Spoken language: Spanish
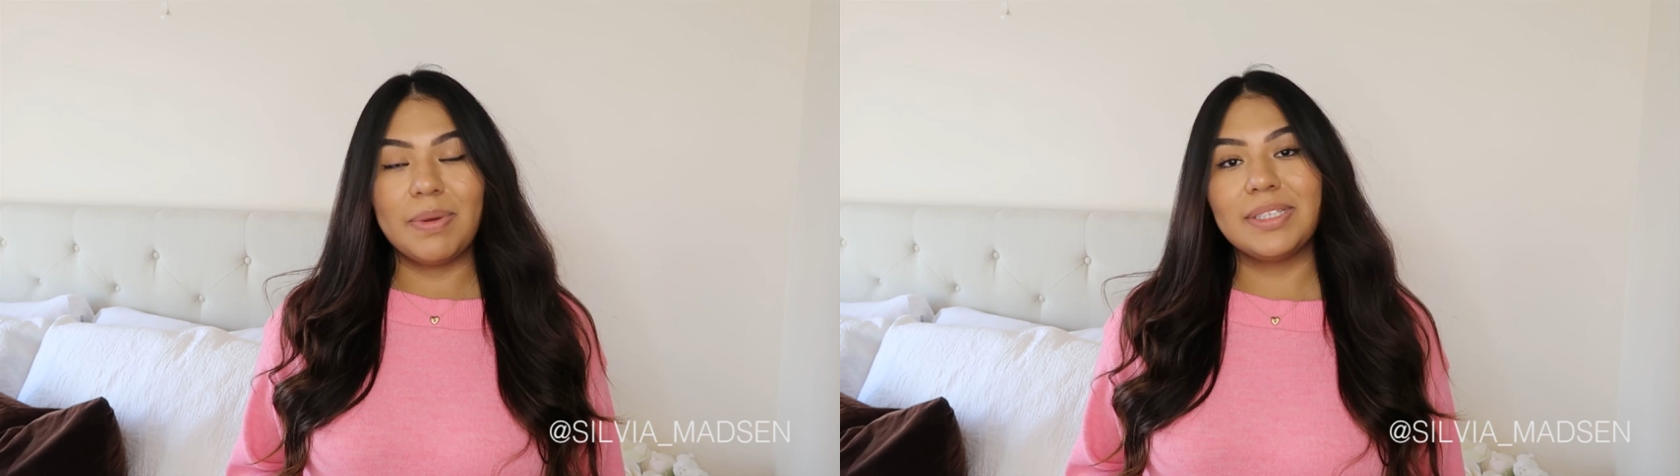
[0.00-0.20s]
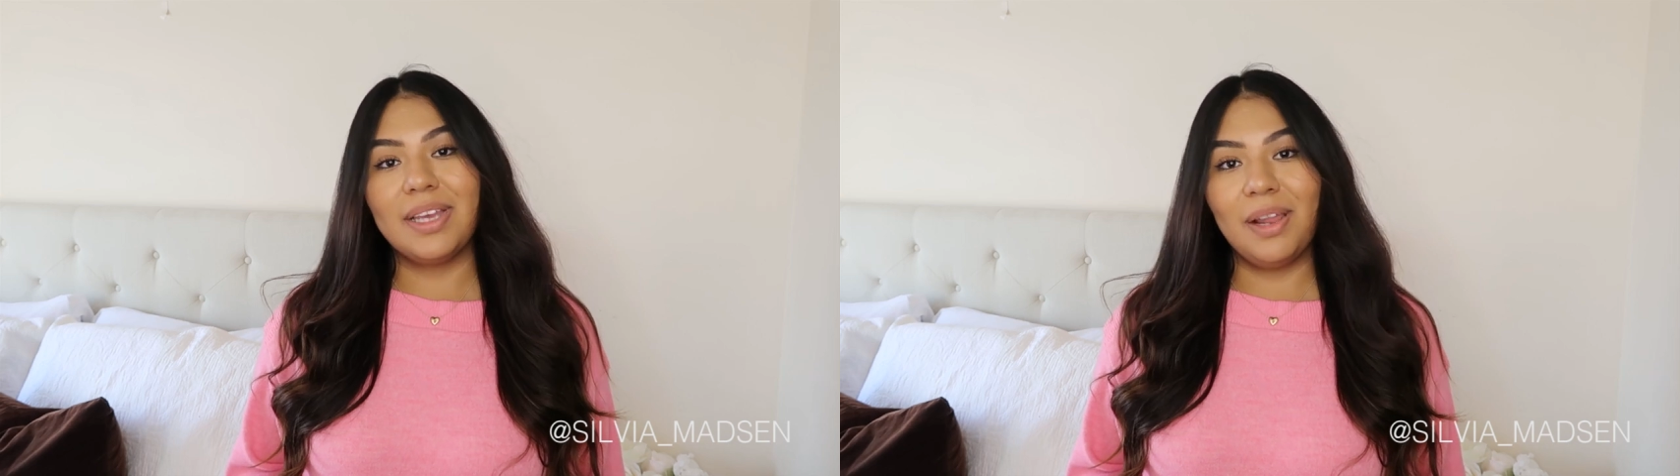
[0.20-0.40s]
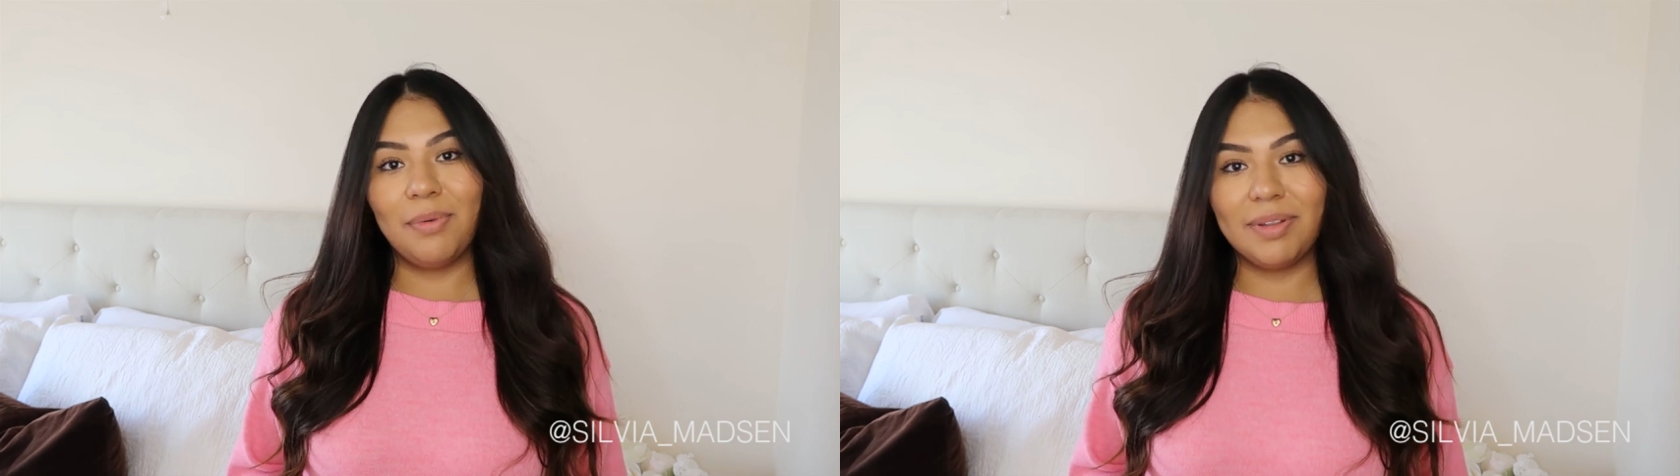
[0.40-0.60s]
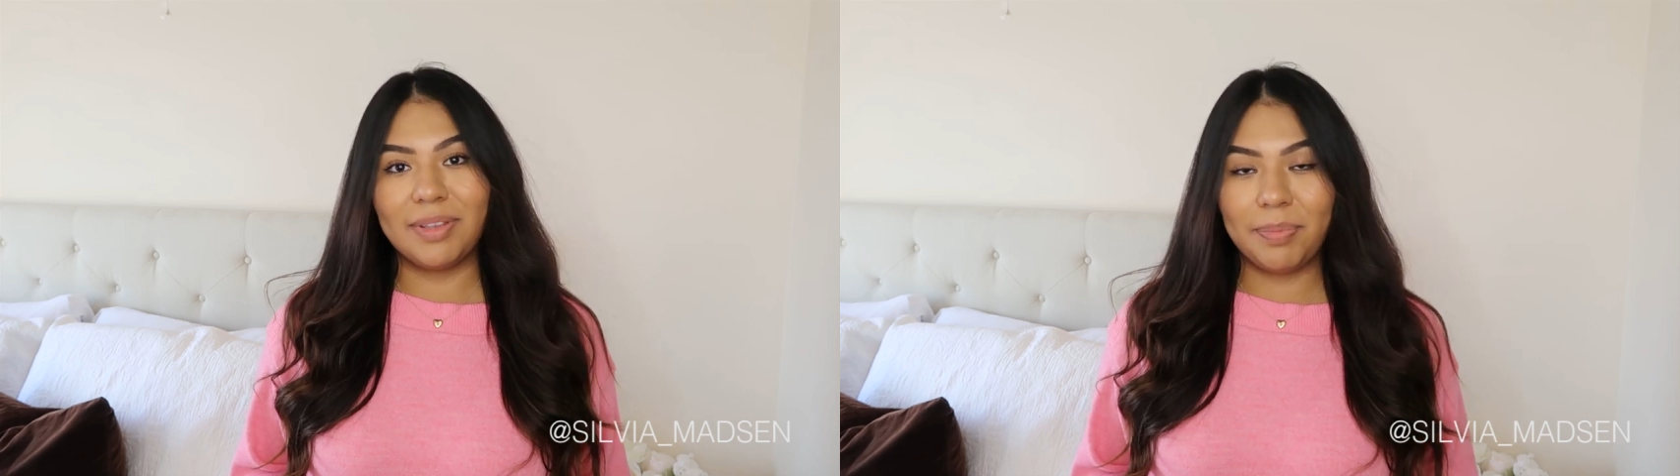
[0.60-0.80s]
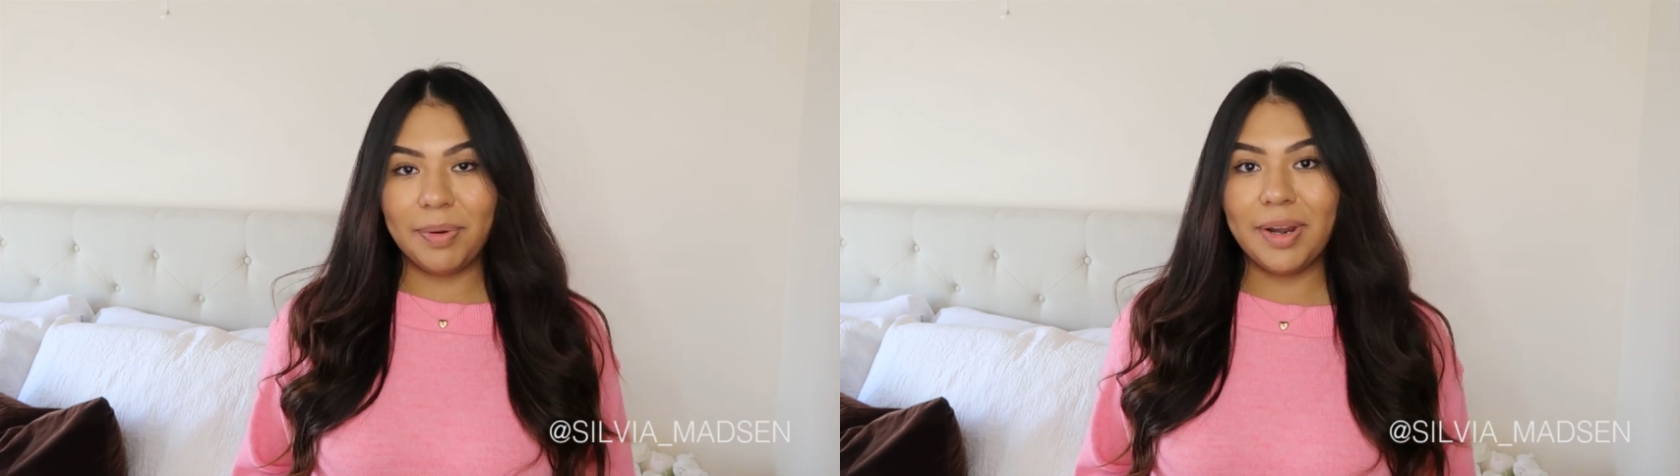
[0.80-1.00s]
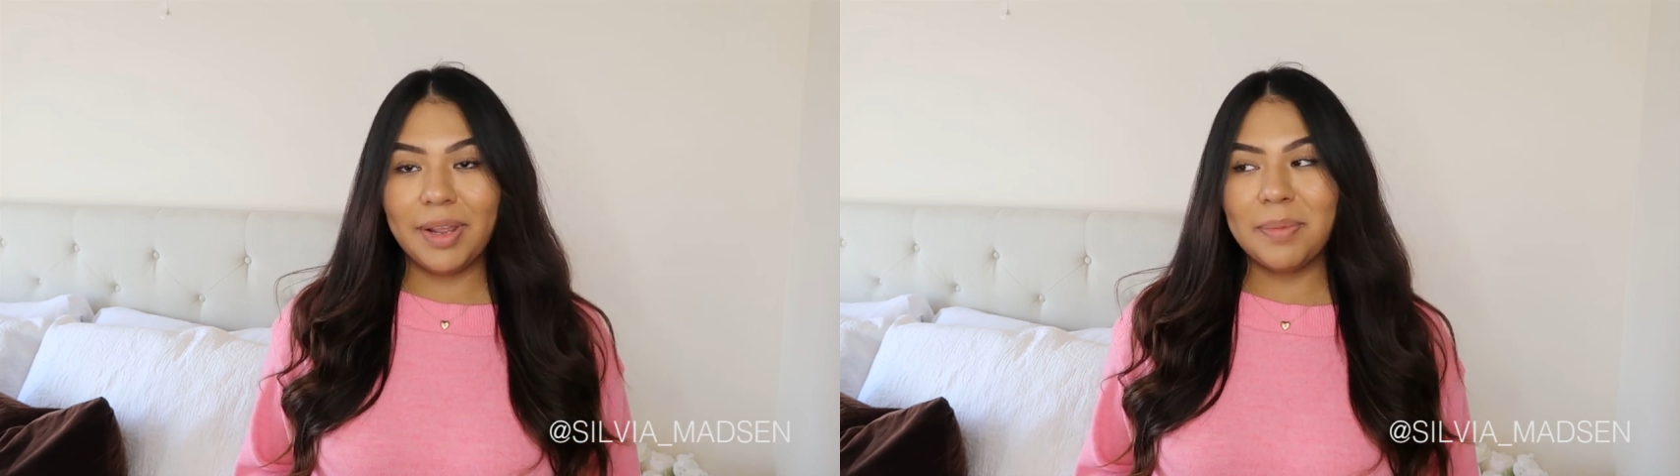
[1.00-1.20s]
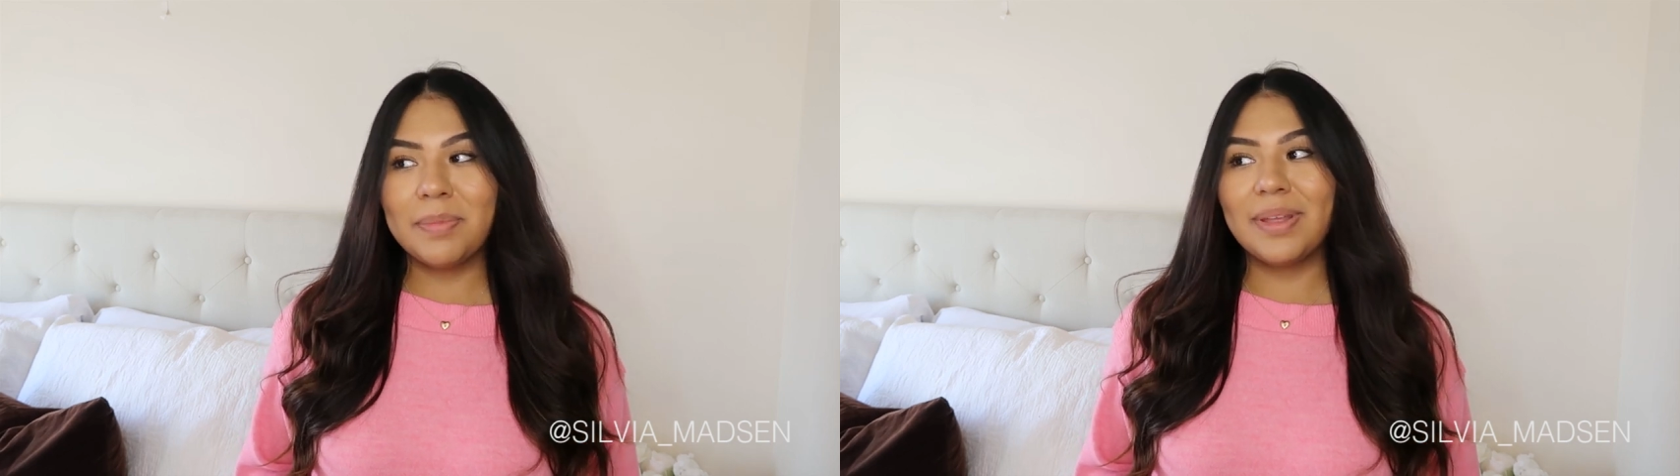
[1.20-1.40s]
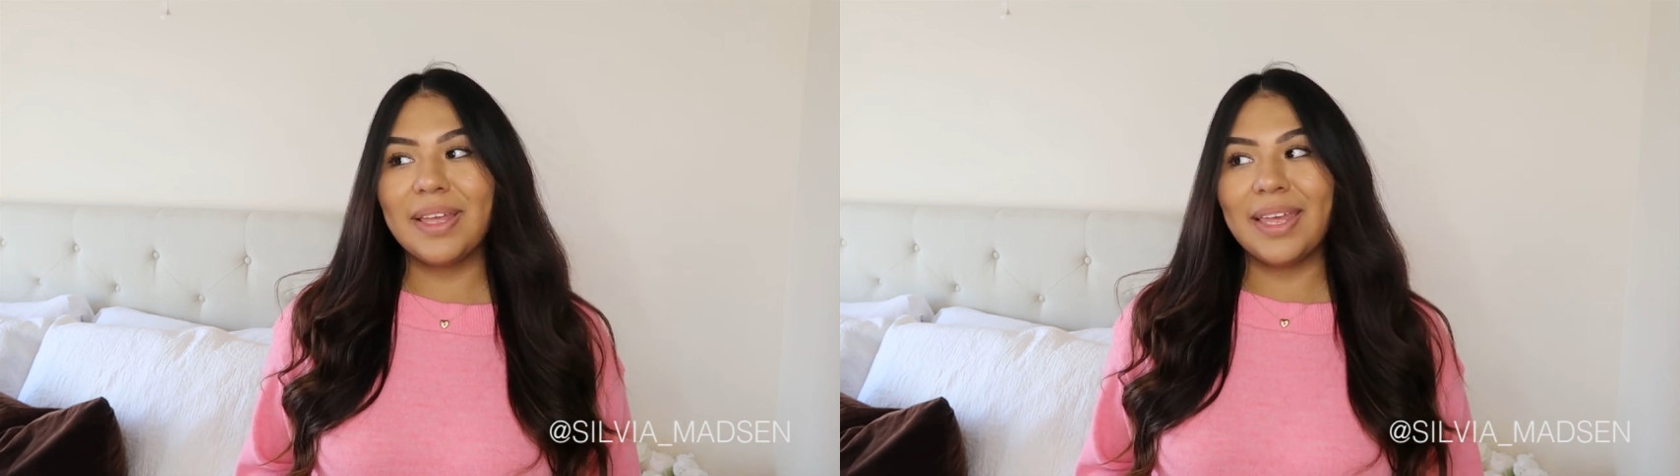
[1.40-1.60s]
me pasé a la cuenta
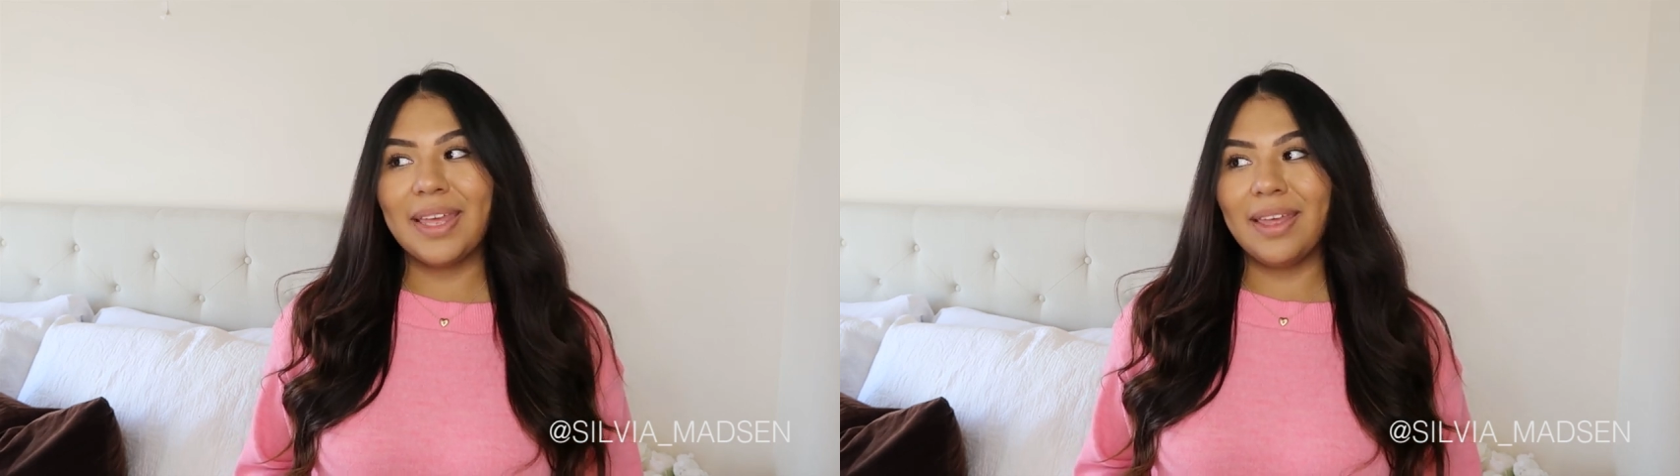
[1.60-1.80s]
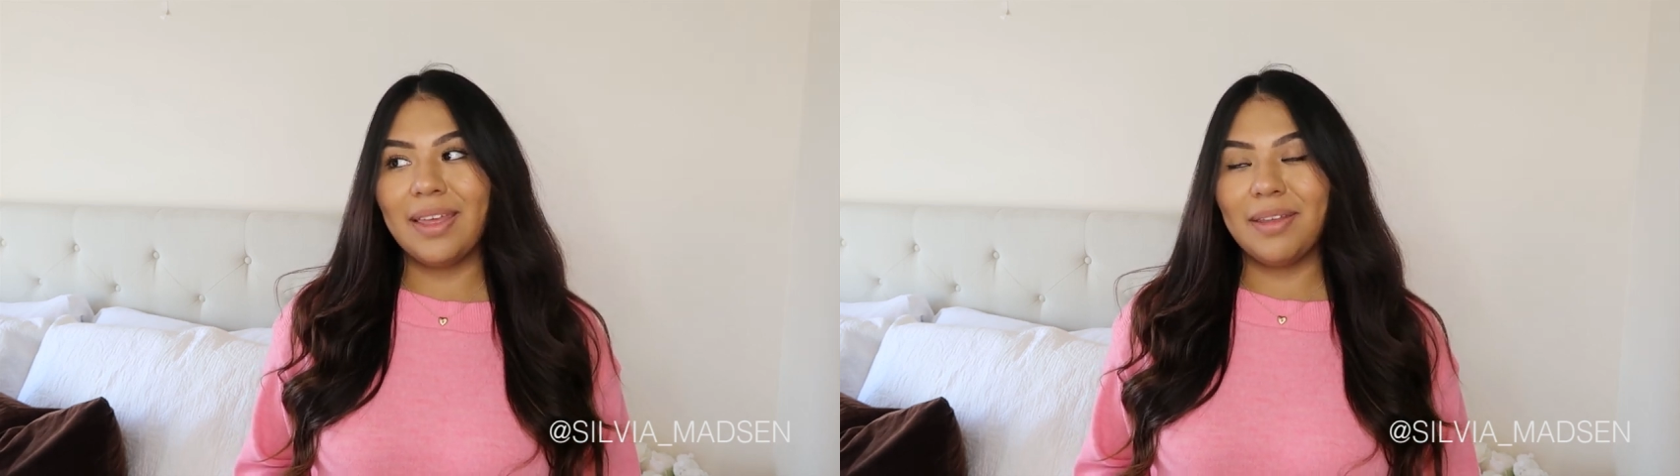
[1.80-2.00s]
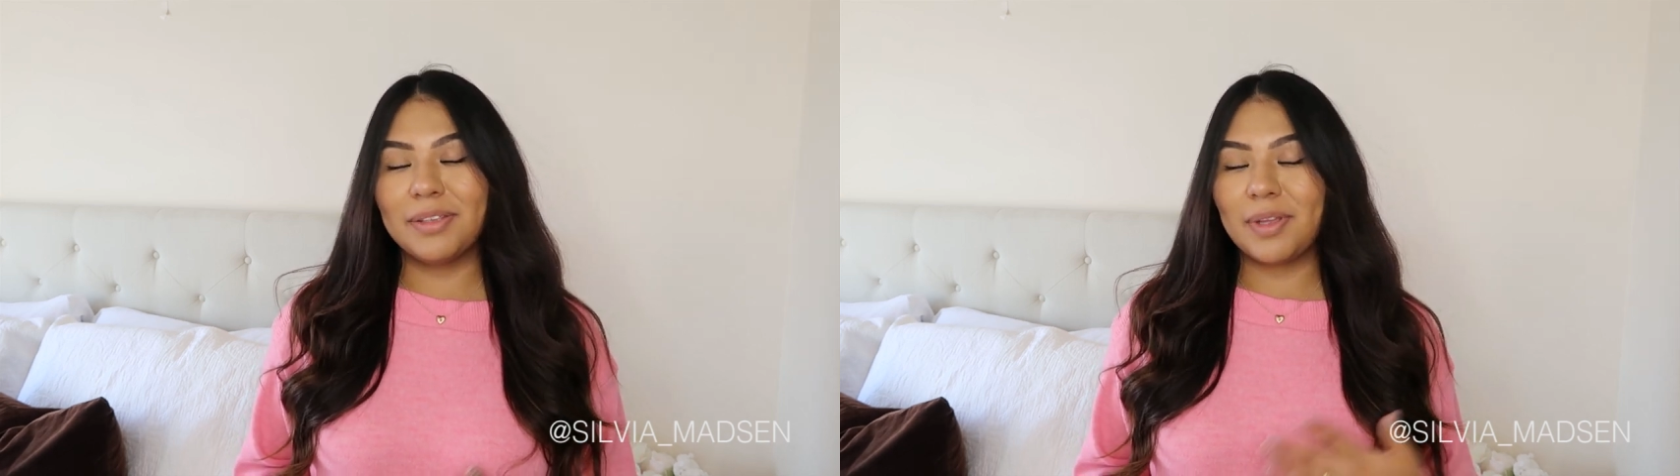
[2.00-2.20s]
Prime eh,